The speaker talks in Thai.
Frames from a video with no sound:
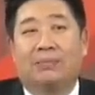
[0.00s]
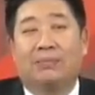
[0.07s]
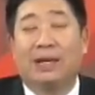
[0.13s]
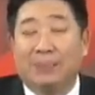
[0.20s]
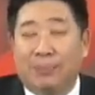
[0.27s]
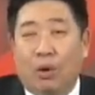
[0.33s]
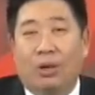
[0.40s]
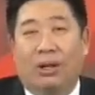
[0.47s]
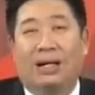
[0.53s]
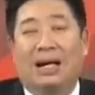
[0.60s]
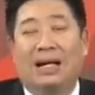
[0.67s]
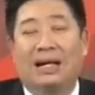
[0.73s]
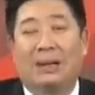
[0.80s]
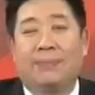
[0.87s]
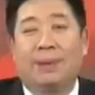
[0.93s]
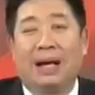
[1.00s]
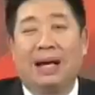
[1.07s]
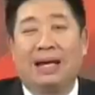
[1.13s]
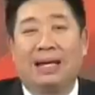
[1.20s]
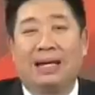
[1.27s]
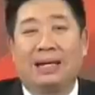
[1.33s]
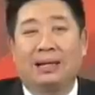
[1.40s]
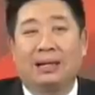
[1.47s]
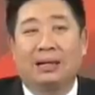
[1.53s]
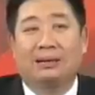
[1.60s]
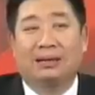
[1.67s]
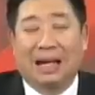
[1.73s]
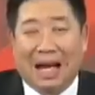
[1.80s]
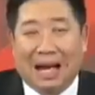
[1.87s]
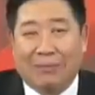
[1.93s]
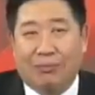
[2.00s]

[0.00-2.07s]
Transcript: มีผลและทำให้ตลาด